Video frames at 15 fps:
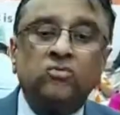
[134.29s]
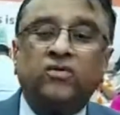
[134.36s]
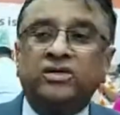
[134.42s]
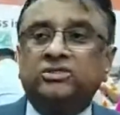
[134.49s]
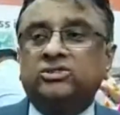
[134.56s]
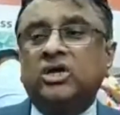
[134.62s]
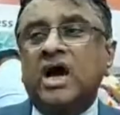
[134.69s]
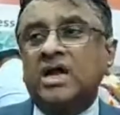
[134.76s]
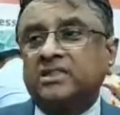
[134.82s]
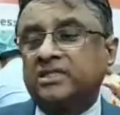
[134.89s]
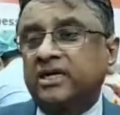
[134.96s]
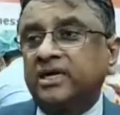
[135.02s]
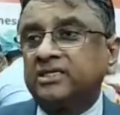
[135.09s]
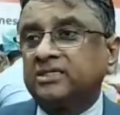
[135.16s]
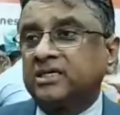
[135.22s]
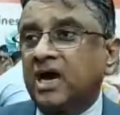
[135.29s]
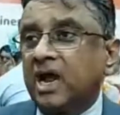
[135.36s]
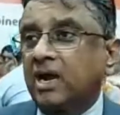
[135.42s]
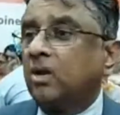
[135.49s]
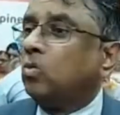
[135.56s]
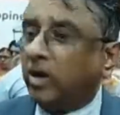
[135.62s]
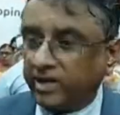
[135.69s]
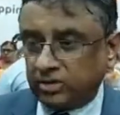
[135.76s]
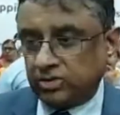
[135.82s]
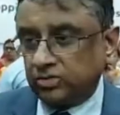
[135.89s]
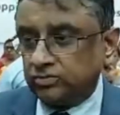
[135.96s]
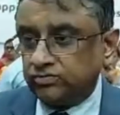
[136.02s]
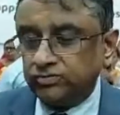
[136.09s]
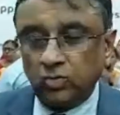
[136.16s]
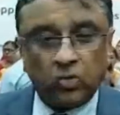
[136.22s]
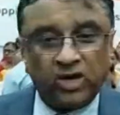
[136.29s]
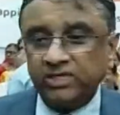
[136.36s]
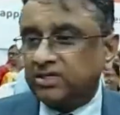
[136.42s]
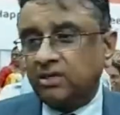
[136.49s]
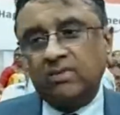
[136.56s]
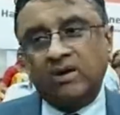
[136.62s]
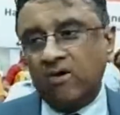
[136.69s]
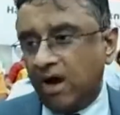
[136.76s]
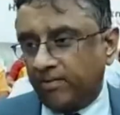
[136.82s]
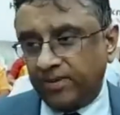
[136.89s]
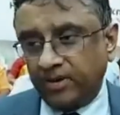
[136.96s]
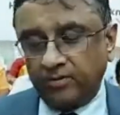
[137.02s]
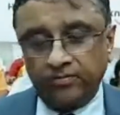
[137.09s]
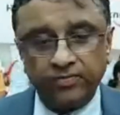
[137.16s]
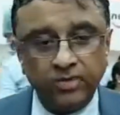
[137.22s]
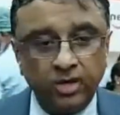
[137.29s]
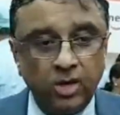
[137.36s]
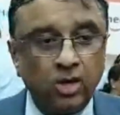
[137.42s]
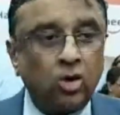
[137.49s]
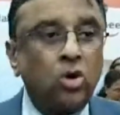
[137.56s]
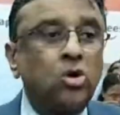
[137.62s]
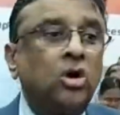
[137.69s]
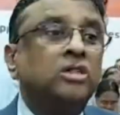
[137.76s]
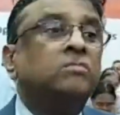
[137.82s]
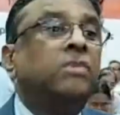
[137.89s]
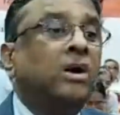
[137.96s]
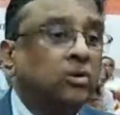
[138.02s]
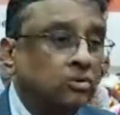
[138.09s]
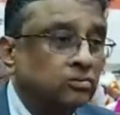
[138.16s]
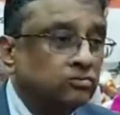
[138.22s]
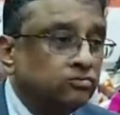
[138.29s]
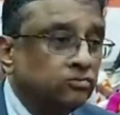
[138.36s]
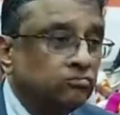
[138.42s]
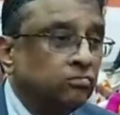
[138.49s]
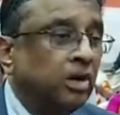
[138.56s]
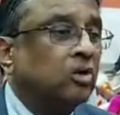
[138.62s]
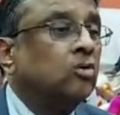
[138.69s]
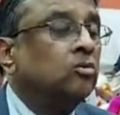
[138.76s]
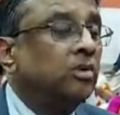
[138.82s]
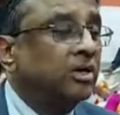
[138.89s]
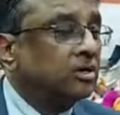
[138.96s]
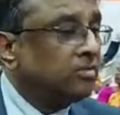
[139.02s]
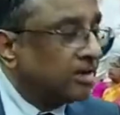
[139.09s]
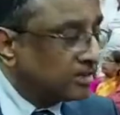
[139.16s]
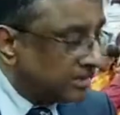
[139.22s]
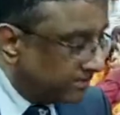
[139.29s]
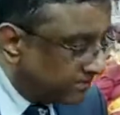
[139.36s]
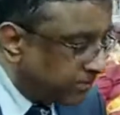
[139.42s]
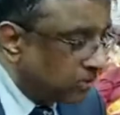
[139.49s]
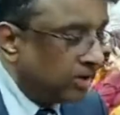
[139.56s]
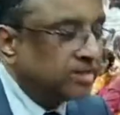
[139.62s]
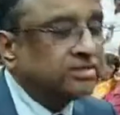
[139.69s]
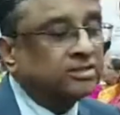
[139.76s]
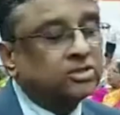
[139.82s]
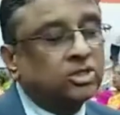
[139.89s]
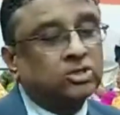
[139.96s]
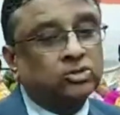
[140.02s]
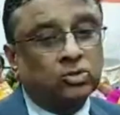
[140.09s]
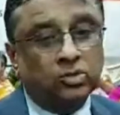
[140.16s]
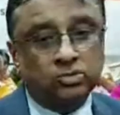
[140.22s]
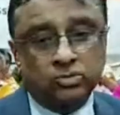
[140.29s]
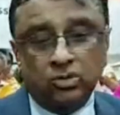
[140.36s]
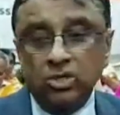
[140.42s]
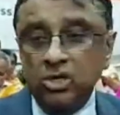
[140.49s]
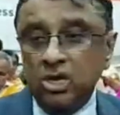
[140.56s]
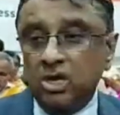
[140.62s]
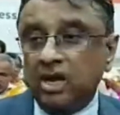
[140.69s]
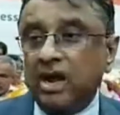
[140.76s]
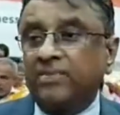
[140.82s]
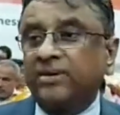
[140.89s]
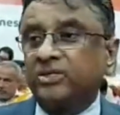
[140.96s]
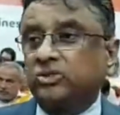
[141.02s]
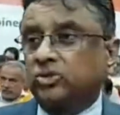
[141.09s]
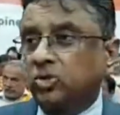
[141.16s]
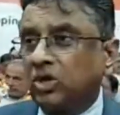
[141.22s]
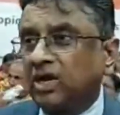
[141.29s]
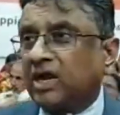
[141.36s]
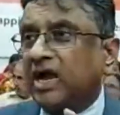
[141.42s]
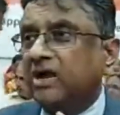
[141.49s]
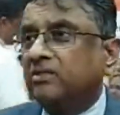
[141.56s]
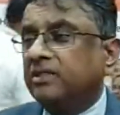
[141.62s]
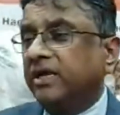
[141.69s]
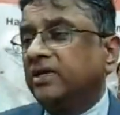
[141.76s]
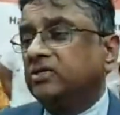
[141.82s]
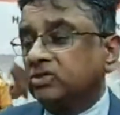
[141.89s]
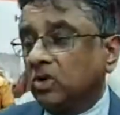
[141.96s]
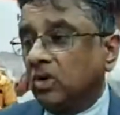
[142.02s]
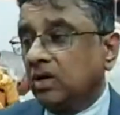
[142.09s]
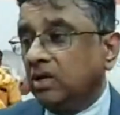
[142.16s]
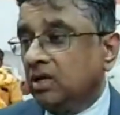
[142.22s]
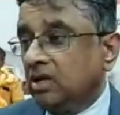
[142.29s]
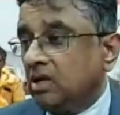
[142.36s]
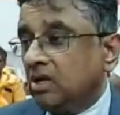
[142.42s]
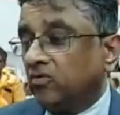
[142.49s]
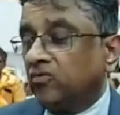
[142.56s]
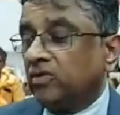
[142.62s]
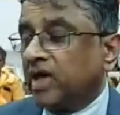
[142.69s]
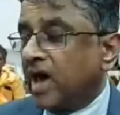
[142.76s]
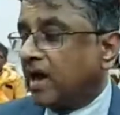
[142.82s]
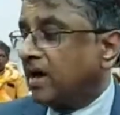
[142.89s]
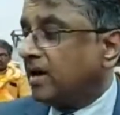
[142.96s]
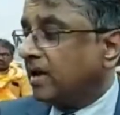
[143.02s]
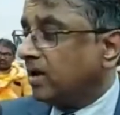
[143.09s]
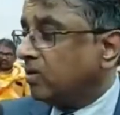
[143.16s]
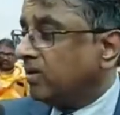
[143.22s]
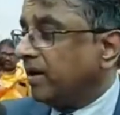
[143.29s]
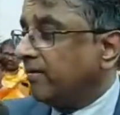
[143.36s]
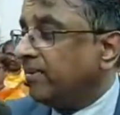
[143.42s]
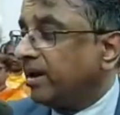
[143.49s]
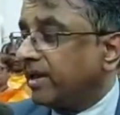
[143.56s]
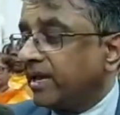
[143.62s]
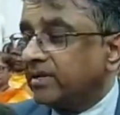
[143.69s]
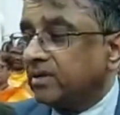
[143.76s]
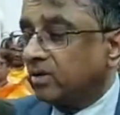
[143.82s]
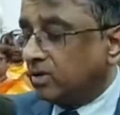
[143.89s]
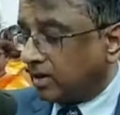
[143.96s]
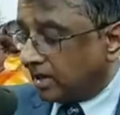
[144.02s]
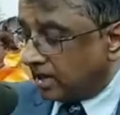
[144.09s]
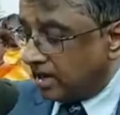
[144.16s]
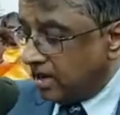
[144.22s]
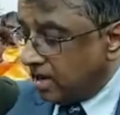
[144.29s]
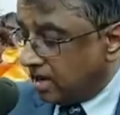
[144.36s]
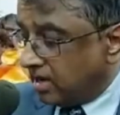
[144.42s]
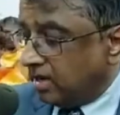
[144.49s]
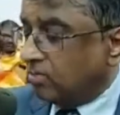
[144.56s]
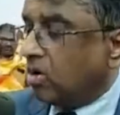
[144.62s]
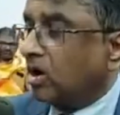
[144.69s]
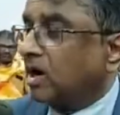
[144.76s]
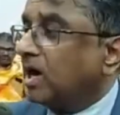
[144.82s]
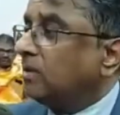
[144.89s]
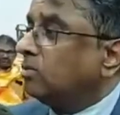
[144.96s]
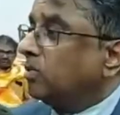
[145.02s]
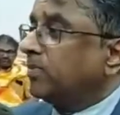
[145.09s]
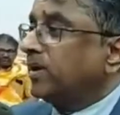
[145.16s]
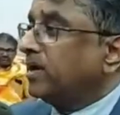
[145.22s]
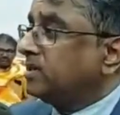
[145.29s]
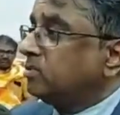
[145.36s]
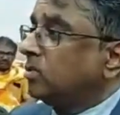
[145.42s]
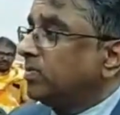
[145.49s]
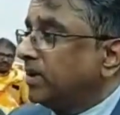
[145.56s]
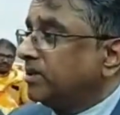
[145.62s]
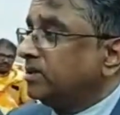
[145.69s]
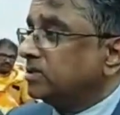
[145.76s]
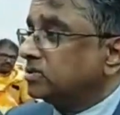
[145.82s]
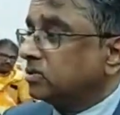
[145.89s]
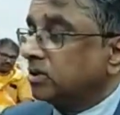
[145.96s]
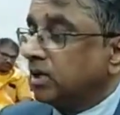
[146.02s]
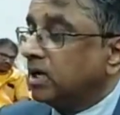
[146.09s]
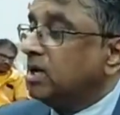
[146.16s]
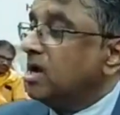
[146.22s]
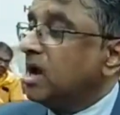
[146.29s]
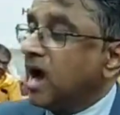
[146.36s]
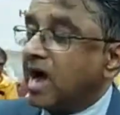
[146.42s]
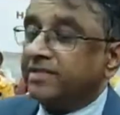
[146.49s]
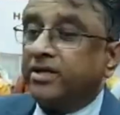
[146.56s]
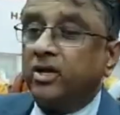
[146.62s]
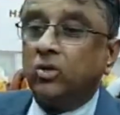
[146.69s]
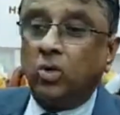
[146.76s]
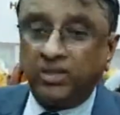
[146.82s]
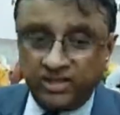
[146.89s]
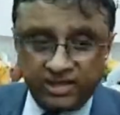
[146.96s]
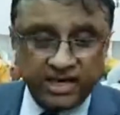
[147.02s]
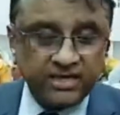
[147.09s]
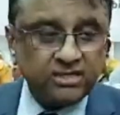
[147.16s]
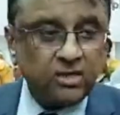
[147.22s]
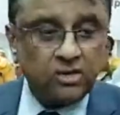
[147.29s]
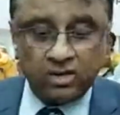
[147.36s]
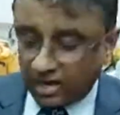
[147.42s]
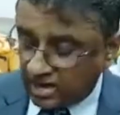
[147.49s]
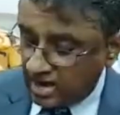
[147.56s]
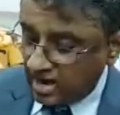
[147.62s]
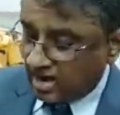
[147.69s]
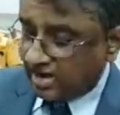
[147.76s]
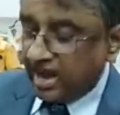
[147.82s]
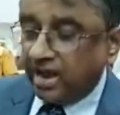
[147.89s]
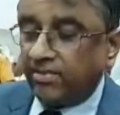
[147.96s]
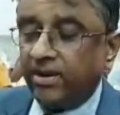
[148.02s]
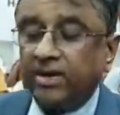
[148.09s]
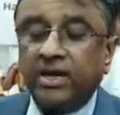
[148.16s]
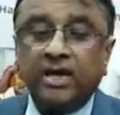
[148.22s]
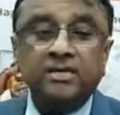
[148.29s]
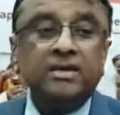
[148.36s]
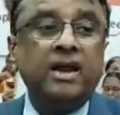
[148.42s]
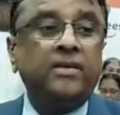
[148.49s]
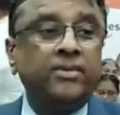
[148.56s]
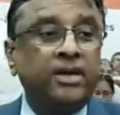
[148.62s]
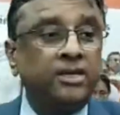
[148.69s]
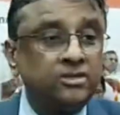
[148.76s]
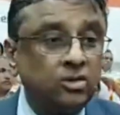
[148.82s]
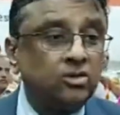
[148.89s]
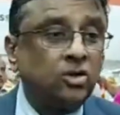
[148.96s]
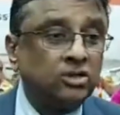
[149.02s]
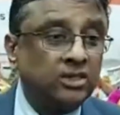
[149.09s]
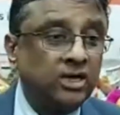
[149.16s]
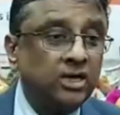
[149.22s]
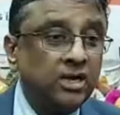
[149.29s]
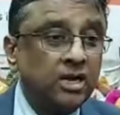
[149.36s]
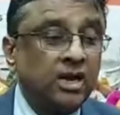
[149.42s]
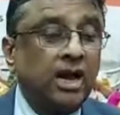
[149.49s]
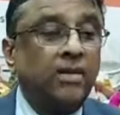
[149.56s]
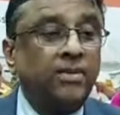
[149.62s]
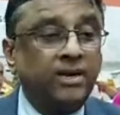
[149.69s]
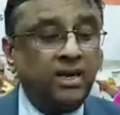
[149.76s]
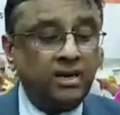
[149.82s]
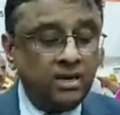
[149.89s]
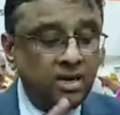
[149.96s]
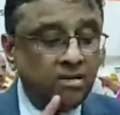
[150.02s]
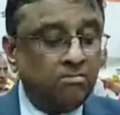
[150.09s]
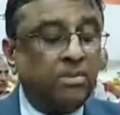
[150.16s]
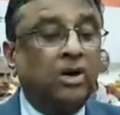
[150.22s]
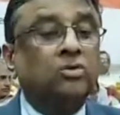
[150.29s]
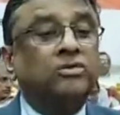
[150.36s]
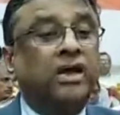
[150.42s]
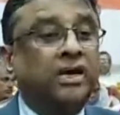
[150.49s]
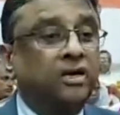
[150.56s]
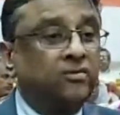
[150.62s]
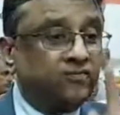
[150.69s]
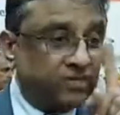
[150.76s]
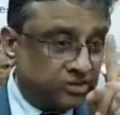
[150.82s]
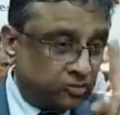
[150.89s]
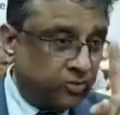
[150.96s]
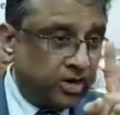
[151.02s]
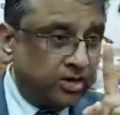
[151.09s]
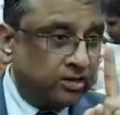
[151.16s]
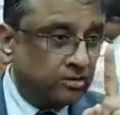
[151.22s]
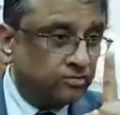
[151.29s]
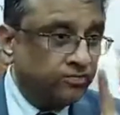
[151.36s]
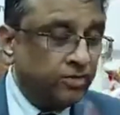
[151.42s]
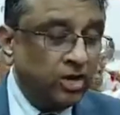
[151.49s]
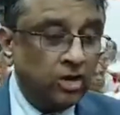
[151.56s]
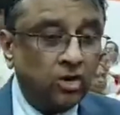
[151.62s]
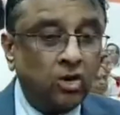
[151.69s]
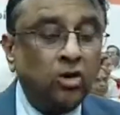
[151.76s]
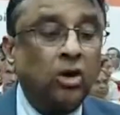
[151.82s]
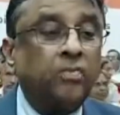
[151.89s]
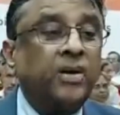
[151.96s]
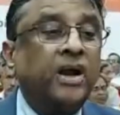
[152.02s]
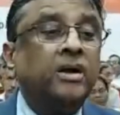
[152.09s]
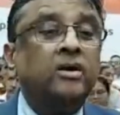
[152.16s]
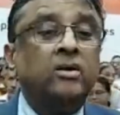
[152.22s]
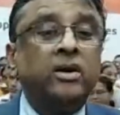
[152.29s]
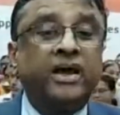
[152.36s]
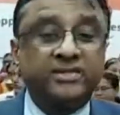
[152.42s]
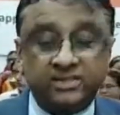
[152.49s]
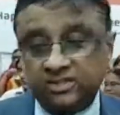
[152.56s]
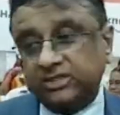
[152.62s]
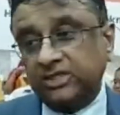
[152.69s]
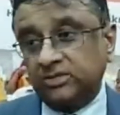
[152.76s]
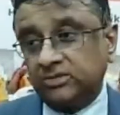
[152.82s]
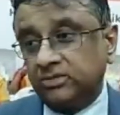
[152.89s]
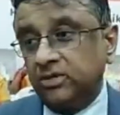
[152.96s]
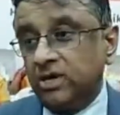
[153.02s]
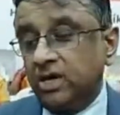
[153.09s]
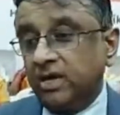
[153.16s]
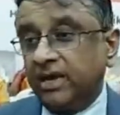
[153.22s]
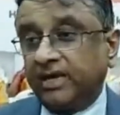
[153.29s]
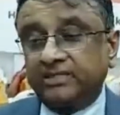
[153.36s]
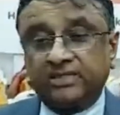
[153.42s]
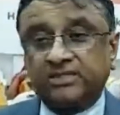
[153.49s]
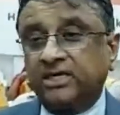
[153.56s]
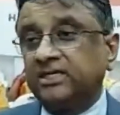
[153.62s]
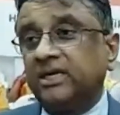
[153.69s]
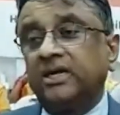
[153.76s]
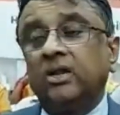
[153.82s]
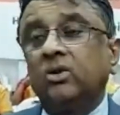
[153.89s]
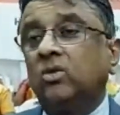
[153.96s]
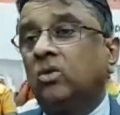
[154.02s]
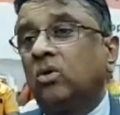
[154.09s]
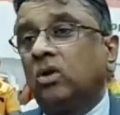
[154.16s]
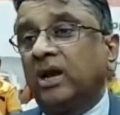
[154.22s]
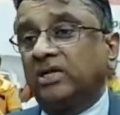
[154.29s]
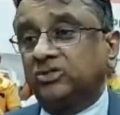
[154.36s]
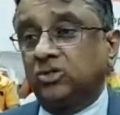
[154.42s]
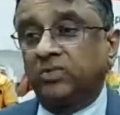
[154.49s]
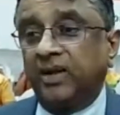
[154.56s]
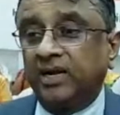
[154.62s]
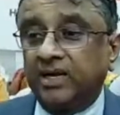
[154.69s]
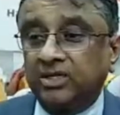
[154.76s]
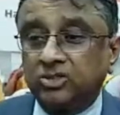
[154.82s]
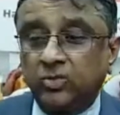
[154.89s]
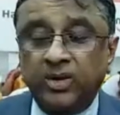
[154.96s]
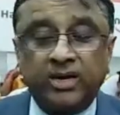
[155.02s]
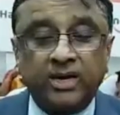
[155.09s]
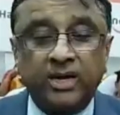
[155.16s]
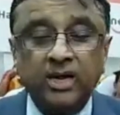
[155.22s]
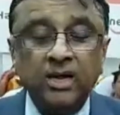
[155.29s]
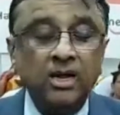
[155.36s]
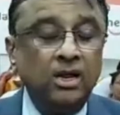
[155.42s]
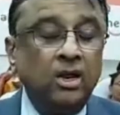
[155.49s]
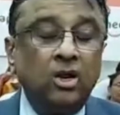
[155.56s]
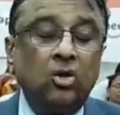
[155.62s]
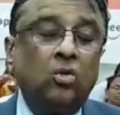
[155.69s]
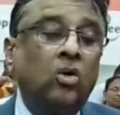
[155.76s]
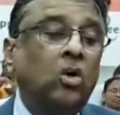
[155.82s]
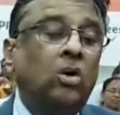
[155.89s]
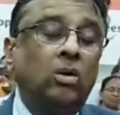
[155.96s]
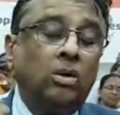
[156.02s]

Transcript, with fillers: ఫస్ట్ ఆర్థరైటిస్ కారణం వయసు వయసును మనం ఆపలేం రెండోది బరువు బరువును మటుకు మనం తప్పకుండా చేసుకోవచ్చు కాబట్టి స్థూలకాయం తగ్గించుకోవాలి ఉదాహరణకి నువ్వు డెబ్బై కేజీలు ఉంటే నీ మోకాళ్ళు ముప్పై ఐదు ముప్పై ఐదు తీసుకుంటే అదే నువ్వు వంద కేజీలు ఉంటే యాభై కేజీలు యాభై కేజీలు తగ్గుతాయి కాబట్టి బరువు తగ్గడం ఫస్ట్ పాయింట్ రెండో పాయింట్ ఎక్సర్సైజ్ ఎక్సర్సైజ్ అంటే నువ్వు లక్ష రూపాయలు ఖర్చు పెట్టి నువ్వు